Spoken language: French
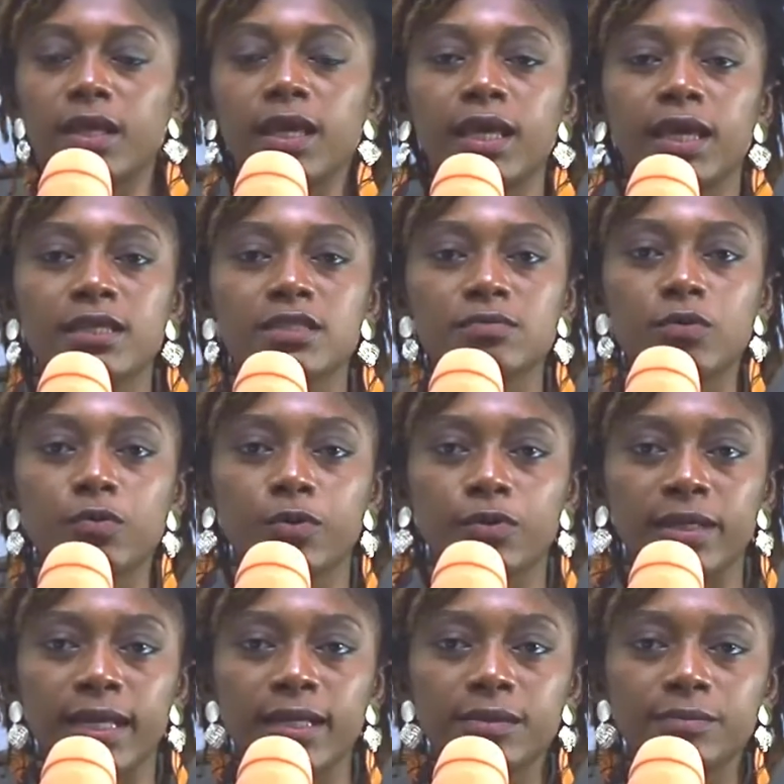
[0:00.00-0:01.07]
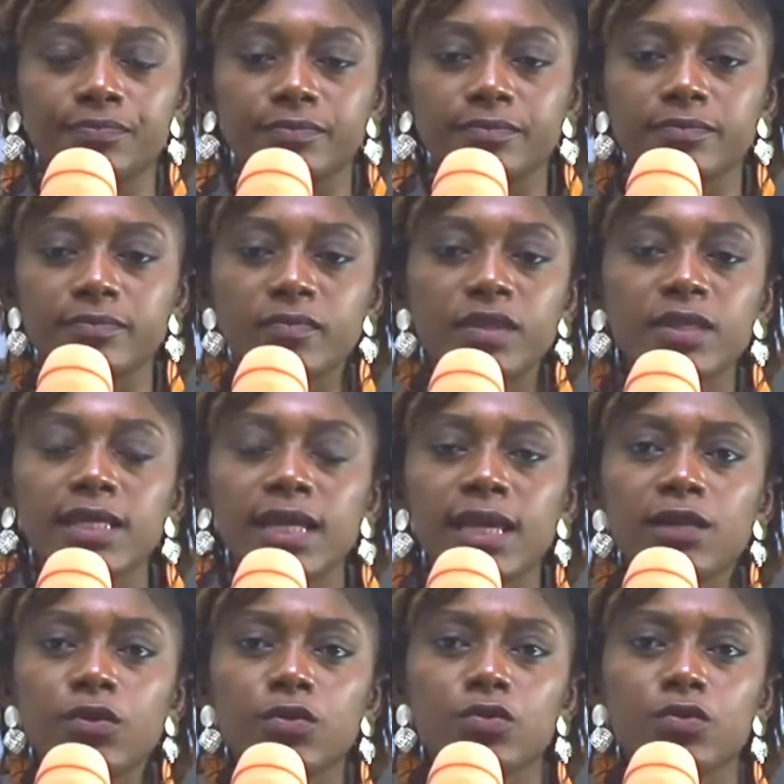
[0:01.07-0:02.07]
Et à ce moment-là, elles